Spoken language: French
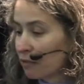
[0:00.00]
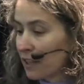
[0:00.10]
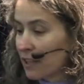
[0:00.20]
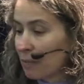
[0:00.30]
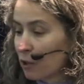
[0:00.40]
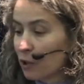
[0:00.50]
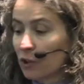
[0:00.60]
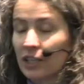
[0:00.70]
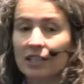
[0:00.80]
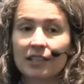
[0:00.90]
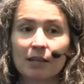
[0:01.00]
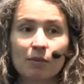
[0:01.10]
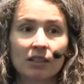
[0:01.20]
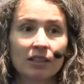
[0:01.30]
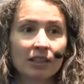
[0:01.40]
facilement
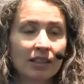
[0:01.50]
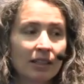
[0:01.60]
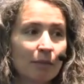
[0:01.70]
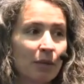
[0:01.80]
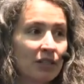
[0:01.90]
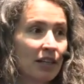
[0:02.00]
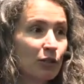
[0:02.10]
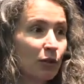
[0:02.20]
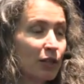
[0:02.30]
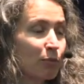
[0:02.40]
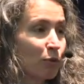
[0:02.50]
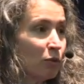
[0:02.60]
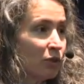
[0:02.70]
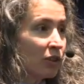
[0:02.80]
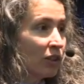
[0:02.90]
reconnaissables parce qu'elles
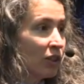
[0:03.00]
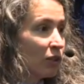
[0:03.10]
correspondent